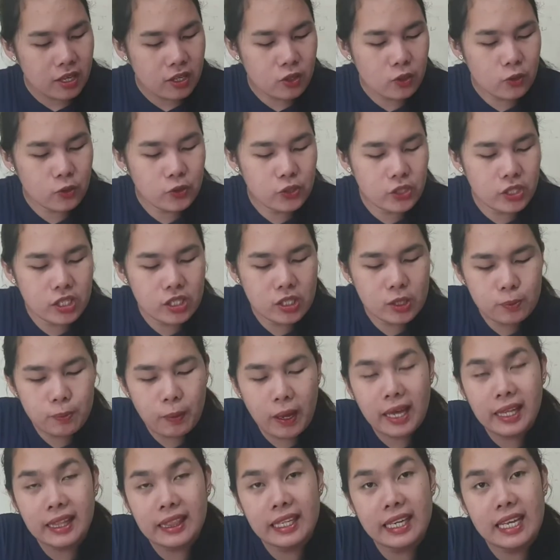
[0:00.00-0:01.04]
Yung cheese
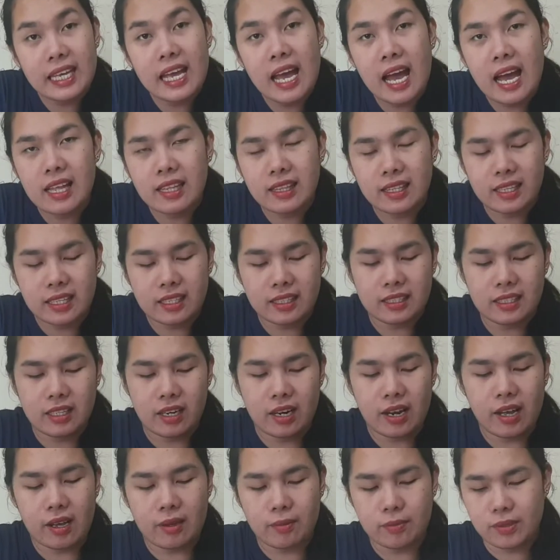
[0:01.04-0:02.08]
pie, 300
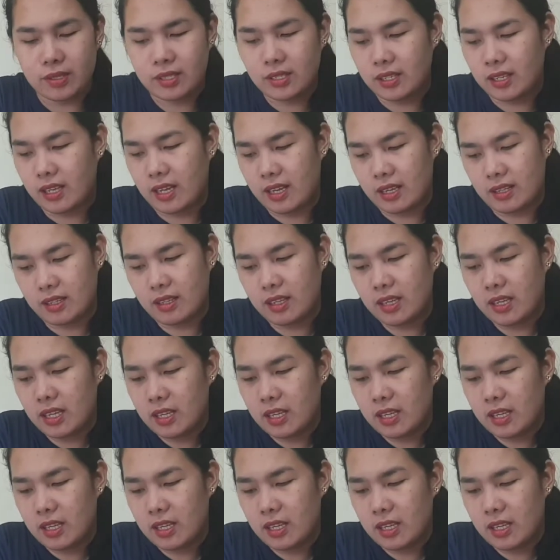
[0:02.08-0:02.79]
grams. Yan.